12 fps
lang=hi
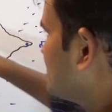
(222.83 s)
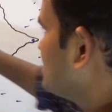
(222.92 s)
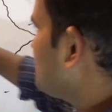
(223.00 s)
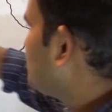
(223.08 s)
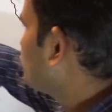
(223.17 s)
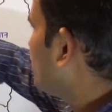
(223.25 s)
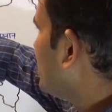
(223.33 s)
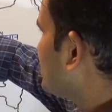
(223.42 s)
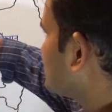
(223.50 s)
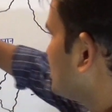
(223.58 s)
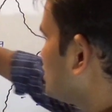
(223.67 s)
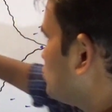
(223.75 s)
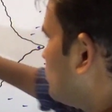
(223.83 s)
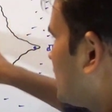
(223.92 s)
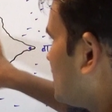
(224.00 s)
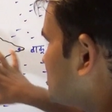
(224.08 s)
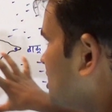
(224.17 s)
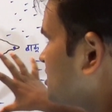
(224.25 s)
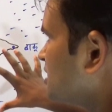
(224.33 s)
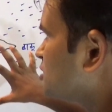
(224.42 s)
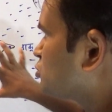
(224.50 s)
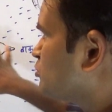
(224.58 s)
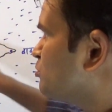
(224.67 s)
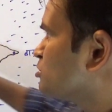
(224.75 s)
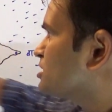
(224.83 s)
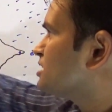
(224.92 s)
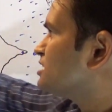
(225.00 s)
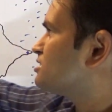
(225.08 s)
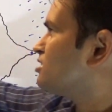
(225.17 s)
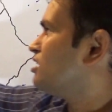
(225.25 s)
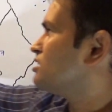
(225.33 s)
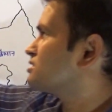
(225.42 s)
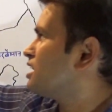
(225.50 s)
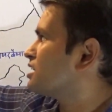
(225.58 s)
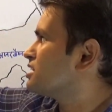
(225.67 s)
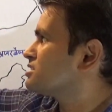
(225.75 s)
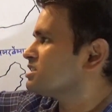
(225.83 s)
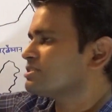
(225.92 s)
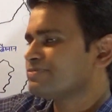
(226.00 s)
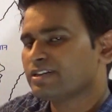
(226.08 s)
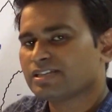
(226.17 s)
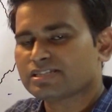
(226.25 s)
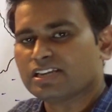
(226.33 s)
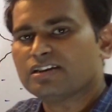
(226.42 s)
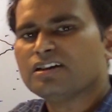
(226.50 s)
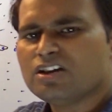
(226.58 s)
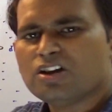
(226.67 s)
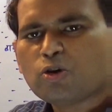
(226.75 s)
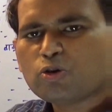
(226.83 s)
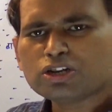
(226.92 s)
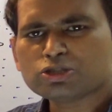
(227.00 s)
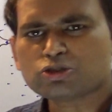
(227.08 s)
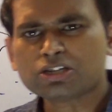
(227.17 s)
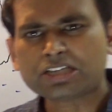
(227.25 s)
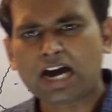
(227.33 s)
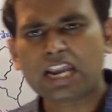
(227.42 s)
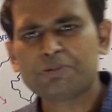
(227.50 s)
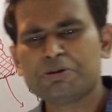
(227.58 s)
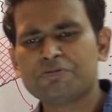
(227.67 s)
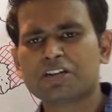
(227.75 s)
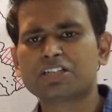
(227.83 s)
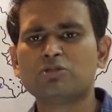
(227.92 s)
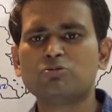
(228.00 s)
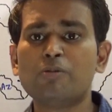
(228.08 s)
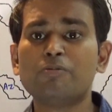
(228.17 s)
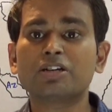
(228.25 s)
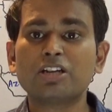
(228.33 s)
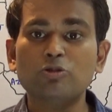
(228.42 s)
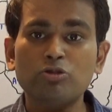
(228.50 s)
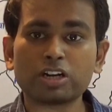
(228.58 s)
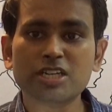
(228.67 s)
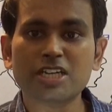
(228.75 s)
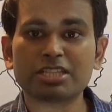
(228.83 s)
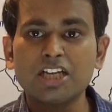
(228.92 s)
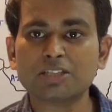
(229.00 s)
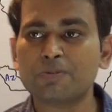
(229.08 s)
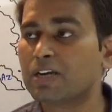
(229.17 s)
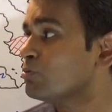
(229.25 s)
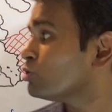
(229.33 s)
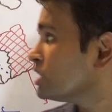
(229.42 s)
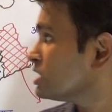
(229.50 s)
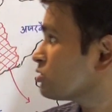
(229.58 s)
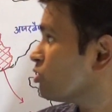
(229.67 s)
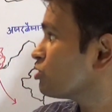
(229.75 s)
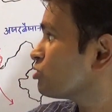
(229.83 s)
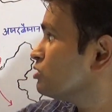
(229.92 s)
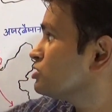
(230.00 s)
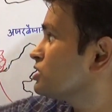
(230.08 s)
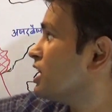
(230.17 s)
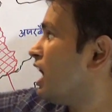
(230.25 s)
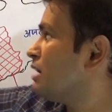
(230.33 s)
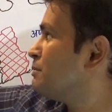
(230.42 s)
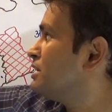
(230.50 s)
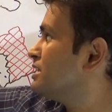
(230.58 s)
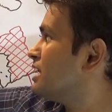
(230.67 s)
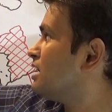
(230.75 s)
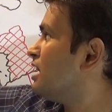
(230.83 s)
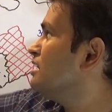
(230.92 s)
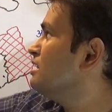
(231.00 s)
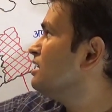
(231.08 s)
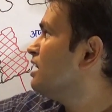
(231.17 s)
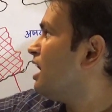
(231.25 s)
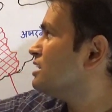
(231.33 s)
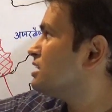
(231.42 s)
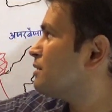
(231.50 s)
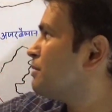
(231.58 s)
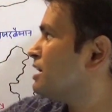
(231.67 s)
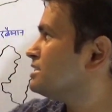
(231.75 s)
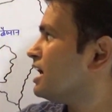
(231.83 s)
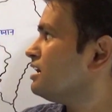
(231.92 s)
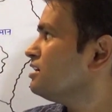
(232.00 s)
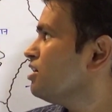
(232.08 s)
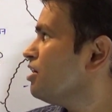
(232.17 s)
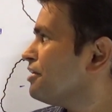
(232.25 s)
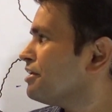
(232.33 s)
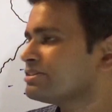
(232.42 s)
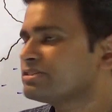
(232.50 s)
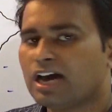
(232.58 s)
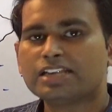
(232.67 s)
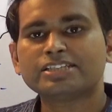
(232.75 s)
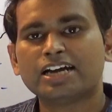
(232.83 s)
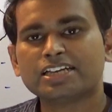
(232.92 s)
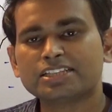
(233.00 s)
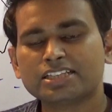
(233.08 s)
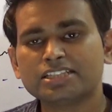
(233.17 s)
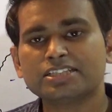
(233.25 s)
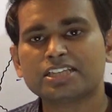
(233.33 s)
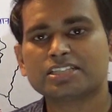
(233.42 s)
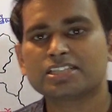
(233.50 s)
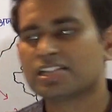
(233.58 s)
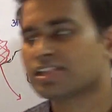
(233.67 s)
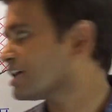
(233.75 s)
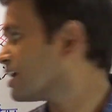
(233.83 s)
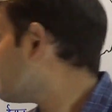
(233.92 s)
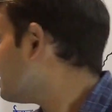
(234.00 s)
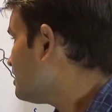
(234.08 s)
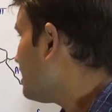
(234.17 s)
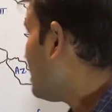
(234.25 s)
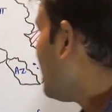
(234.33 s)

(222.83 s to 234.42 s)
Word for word: ये पूरा एक देश हुआ करता था जिसको बोलते थे ट्रांस काकेसस फेडरेशन 1918 में विघटन हुआ विघटन होकर के देश बने वो देश कौन कौन से थे आर्मेनिया था अजरबैजान और जार्जिया ये तीन देश निकलते हैं